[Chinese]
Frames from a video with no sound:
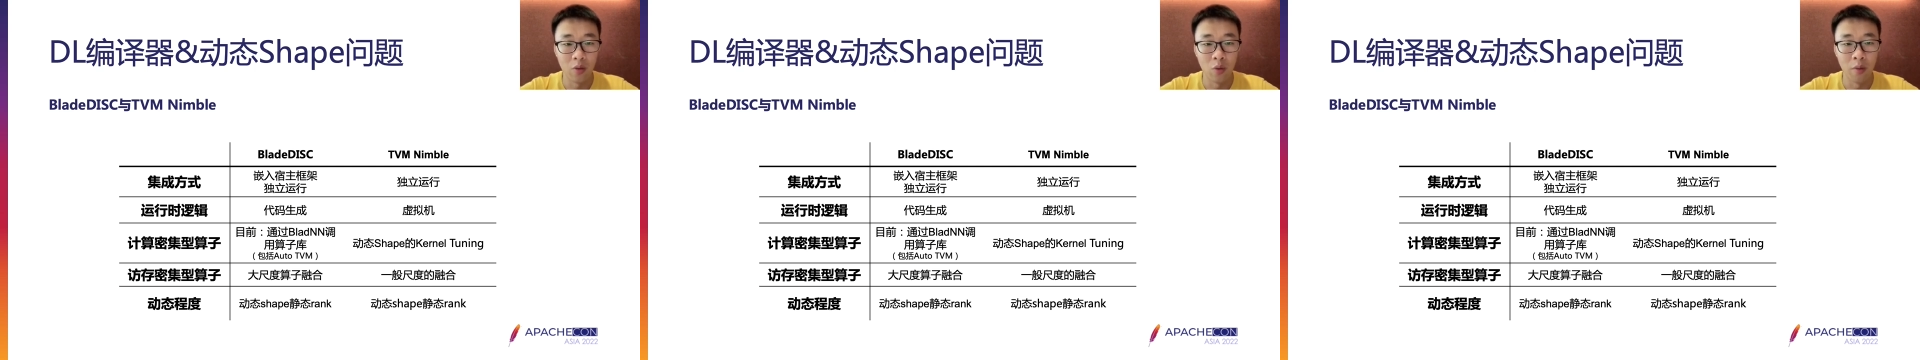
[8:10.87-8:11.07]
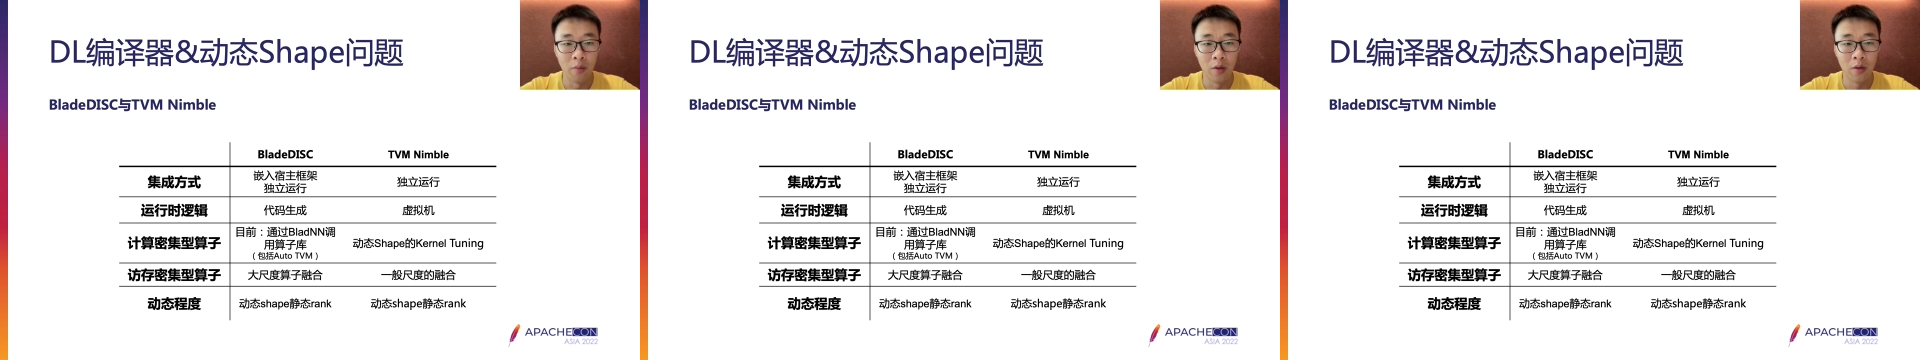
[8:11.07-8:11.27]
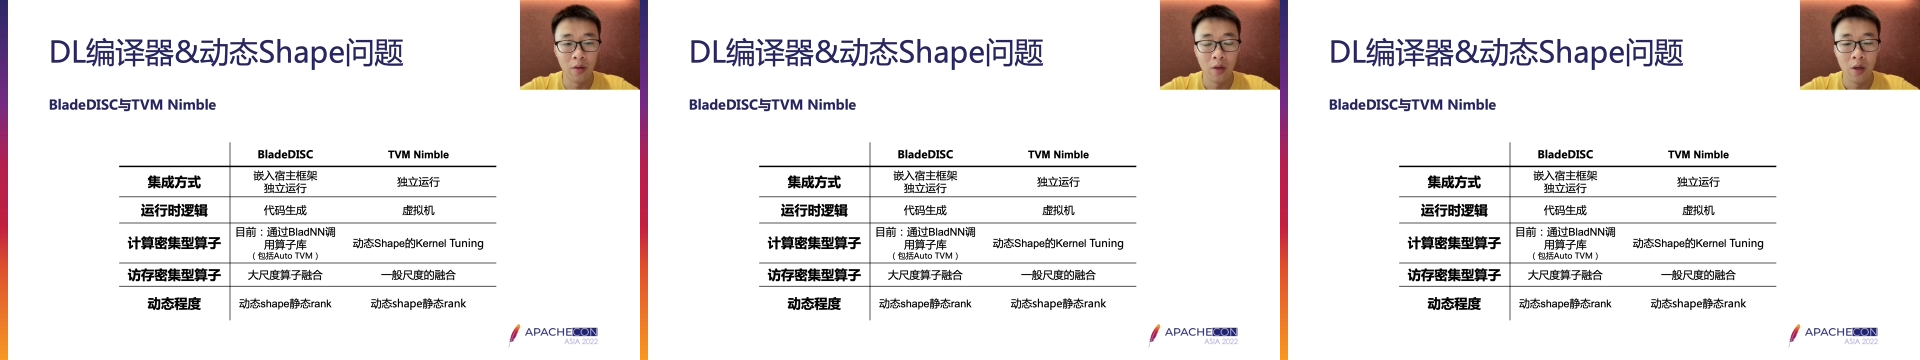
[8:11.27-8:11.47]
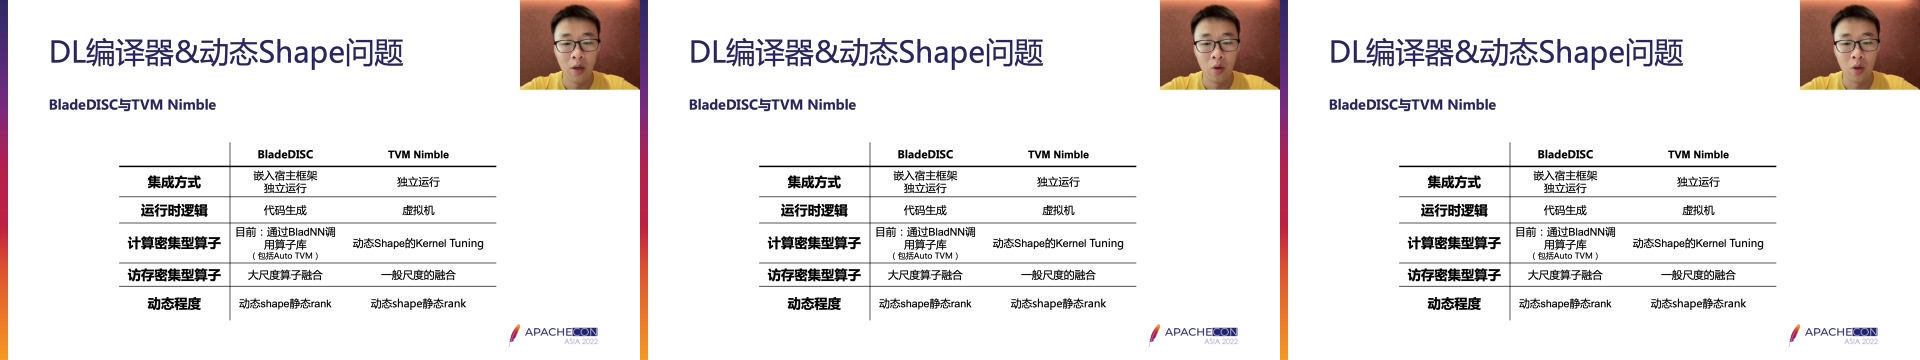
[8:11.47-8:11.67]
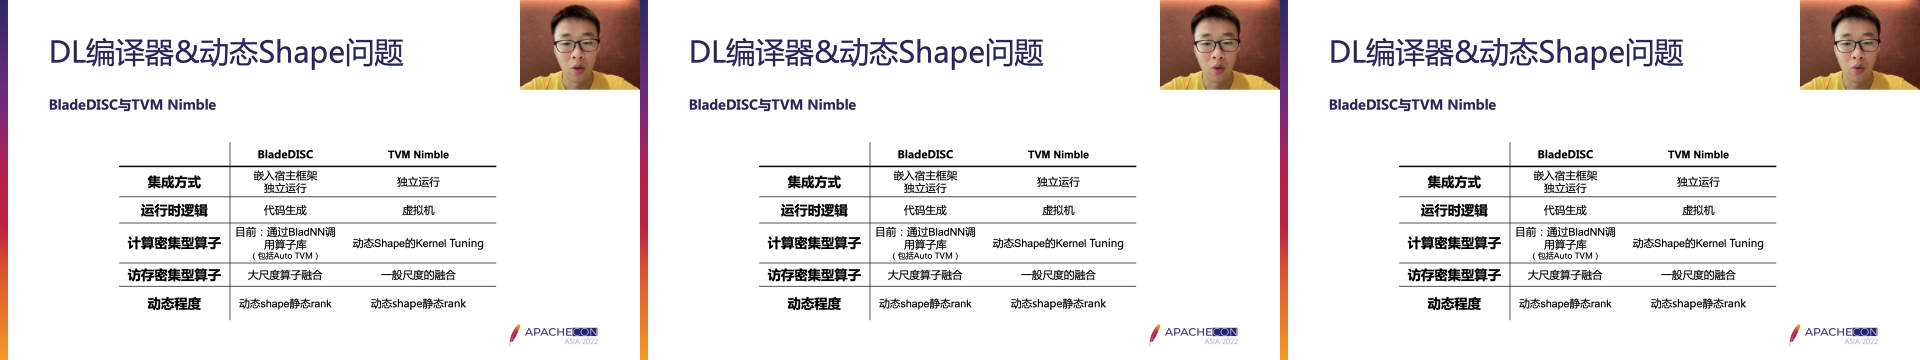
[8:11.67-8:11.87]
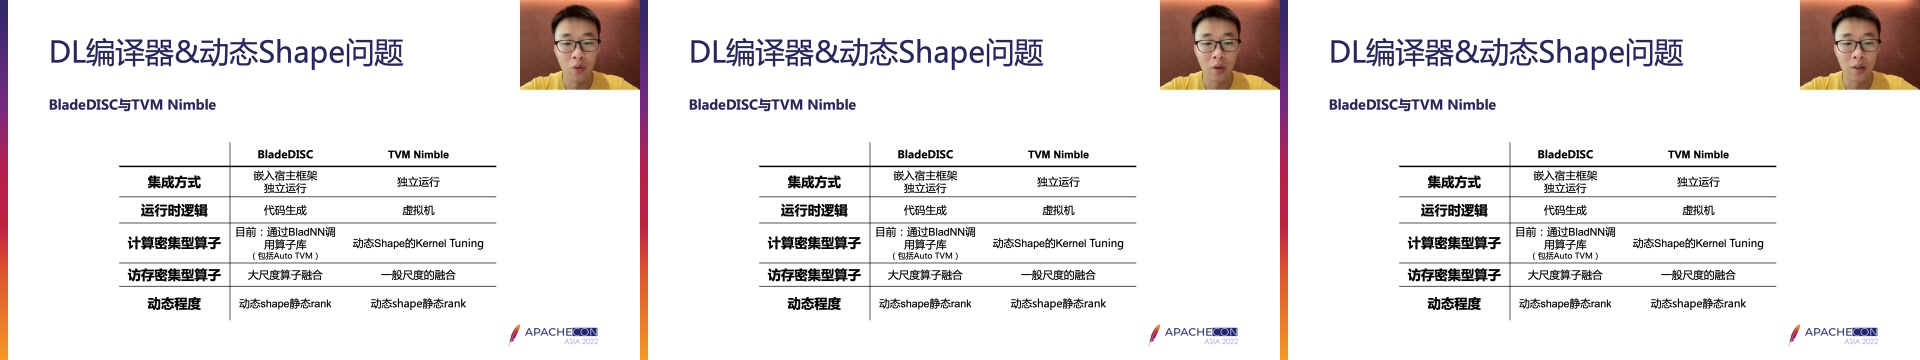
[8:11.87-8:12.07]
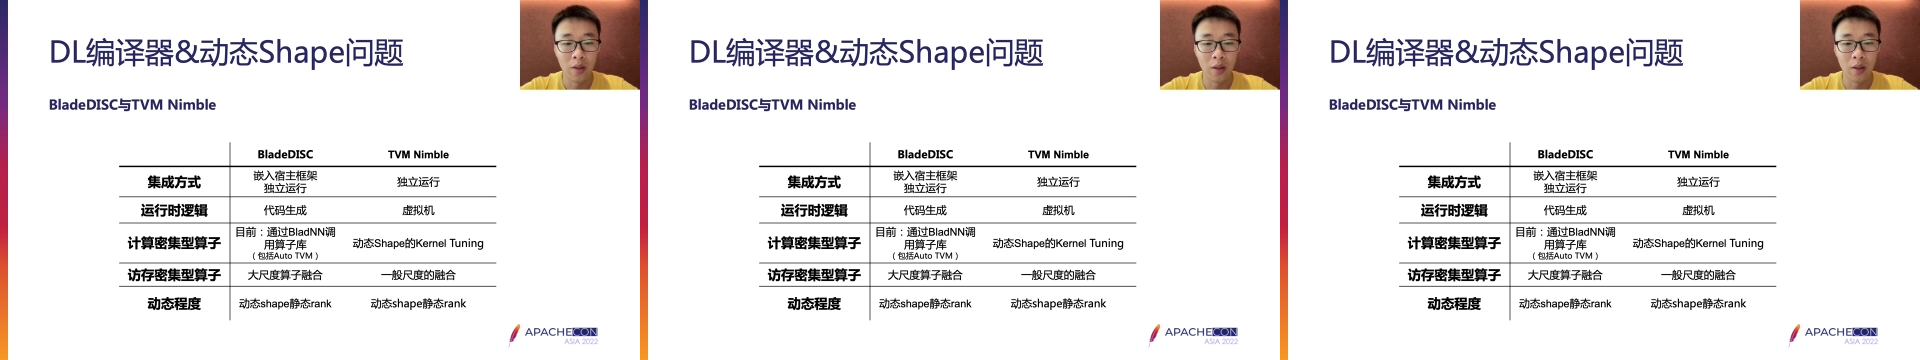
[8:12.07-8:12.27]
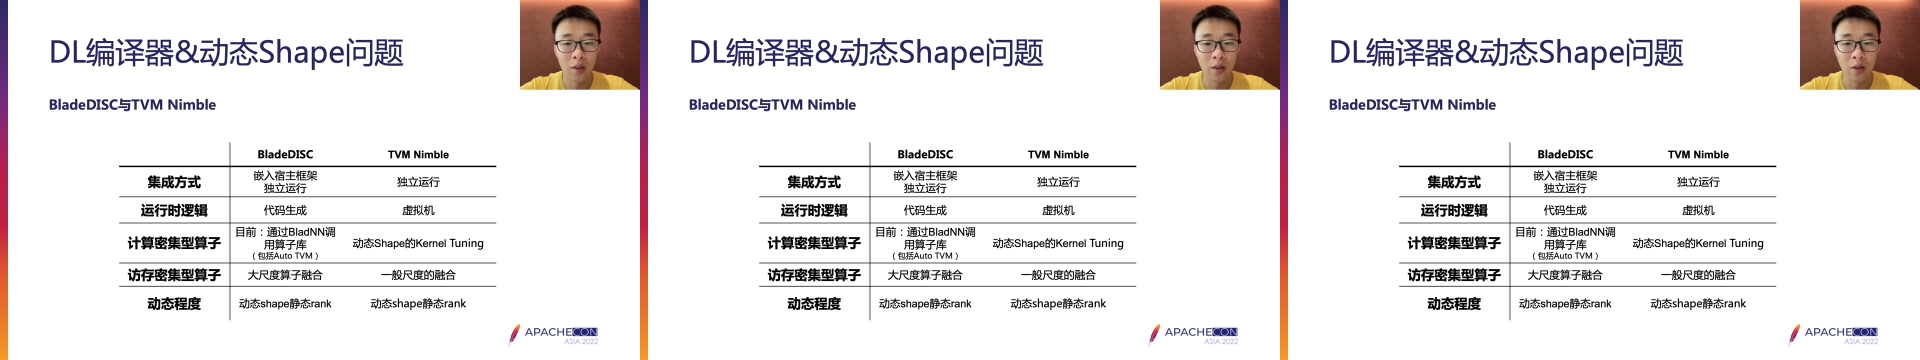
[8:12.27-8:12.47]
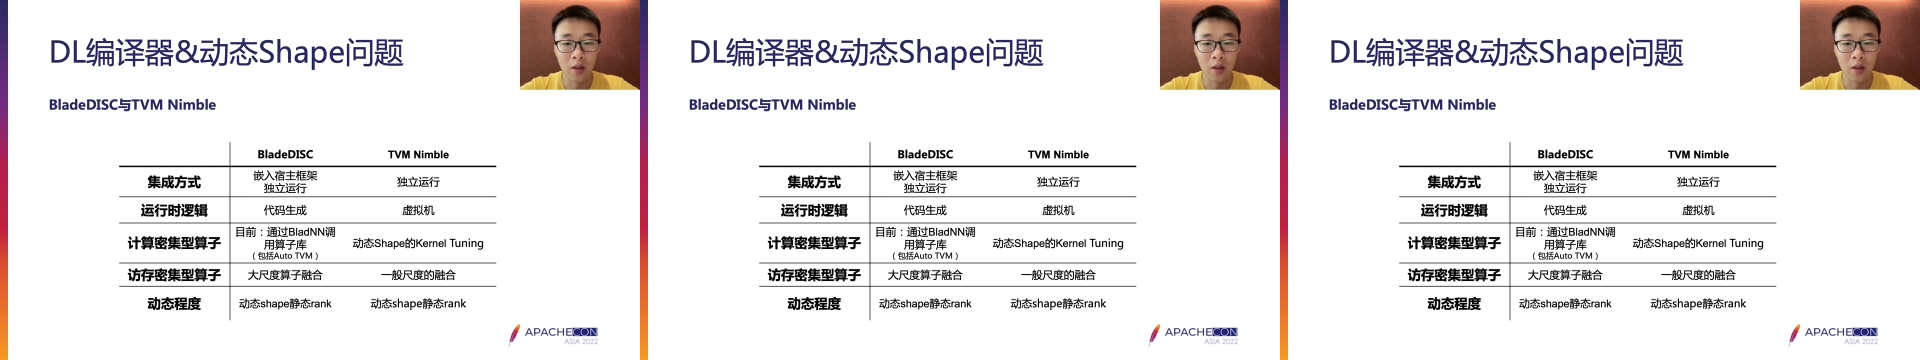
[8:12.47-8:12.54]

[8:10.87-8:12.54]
我们会通过一个